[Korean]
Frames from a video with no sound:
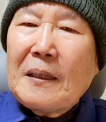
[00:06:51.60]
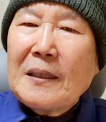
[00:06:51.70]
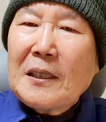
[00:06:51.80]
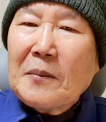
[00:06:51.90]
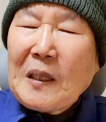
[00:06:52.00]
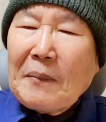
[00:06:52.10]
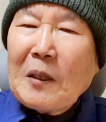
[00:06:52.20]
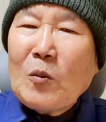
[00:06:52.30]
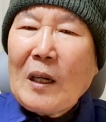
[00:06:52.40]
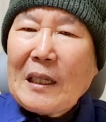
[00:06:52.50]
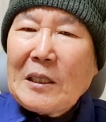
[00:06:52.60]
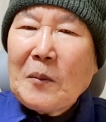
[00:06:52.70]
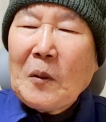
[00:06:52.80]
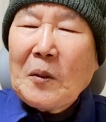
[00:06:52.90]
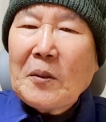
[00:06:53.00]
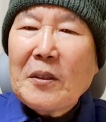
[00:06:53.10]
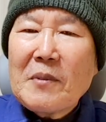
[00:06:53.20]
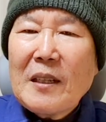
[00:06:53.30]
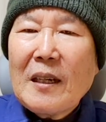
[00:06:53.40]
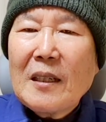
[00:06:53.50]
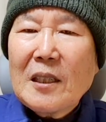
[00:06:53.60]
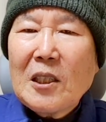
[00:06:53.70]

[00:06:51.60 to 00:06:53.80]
지금은 아마 구하기좀 어려울 겁니다.